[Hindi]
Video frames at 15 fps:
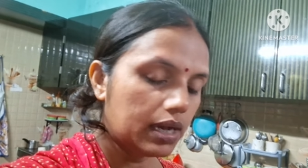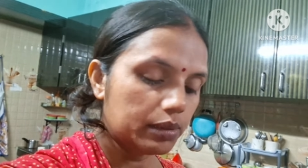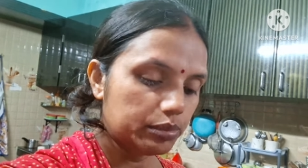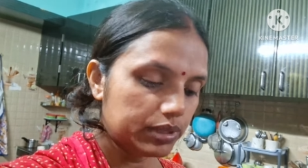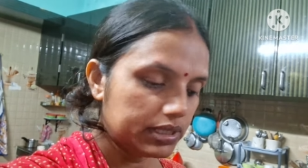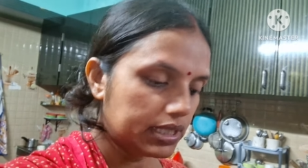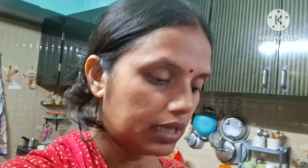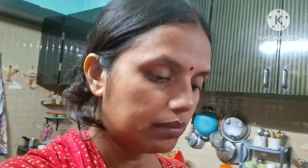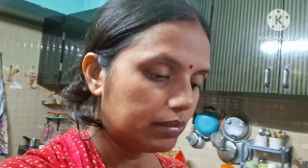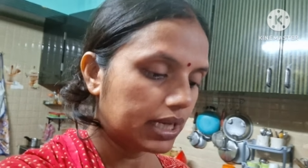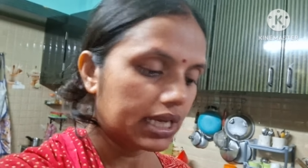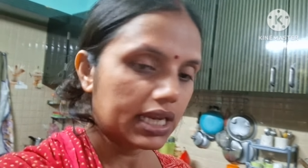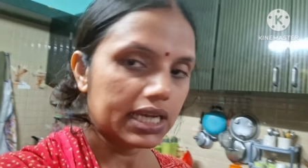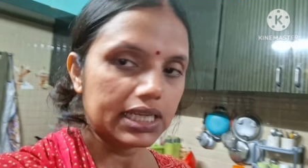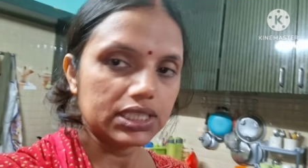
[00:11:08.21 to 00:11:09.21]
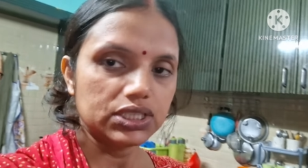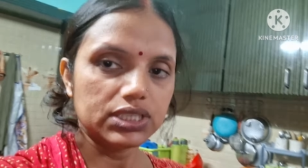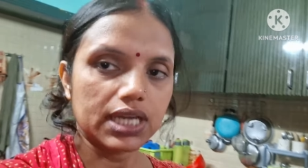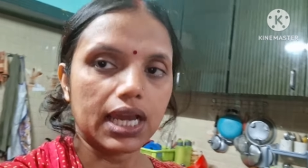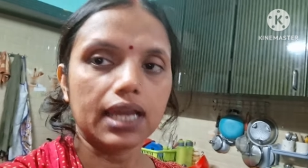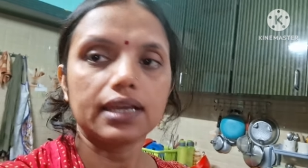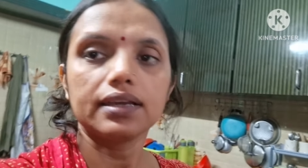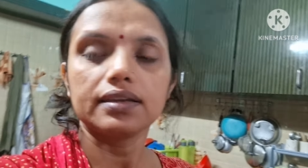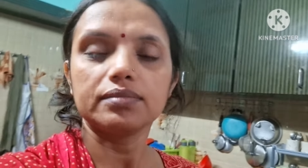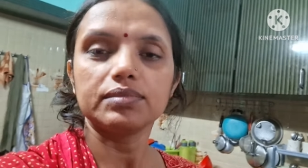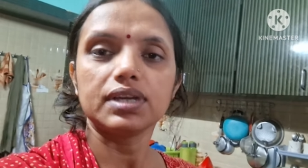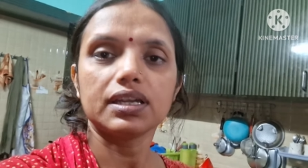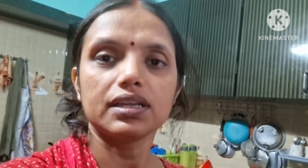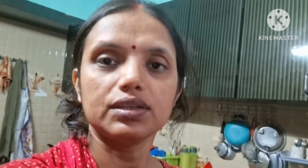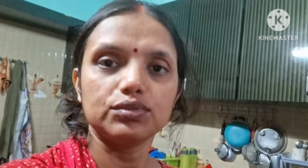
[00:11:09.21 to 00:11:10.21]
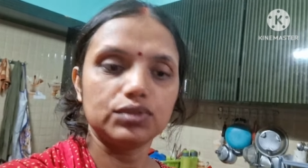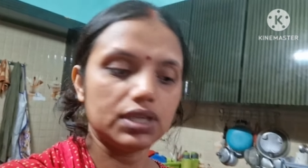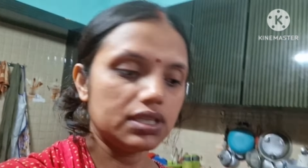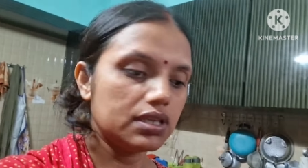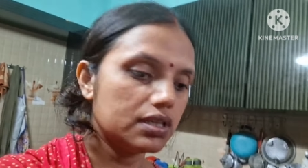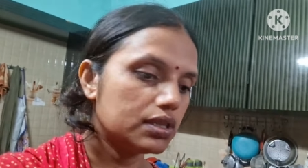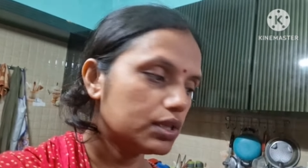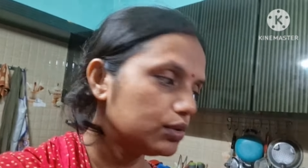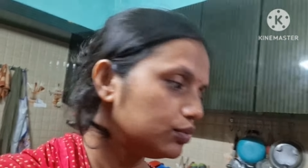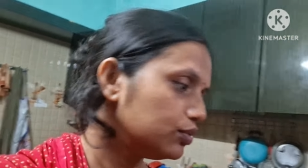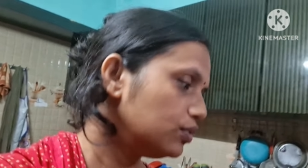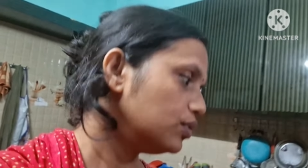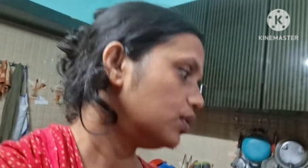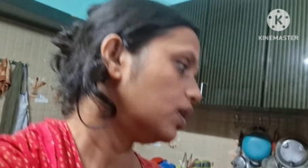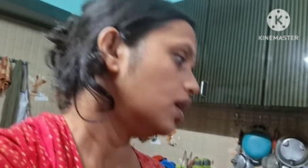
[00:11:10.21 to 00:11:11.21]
अभी तन्मय के लिए चाय गर्म कर रही हूँ दे देती हूँ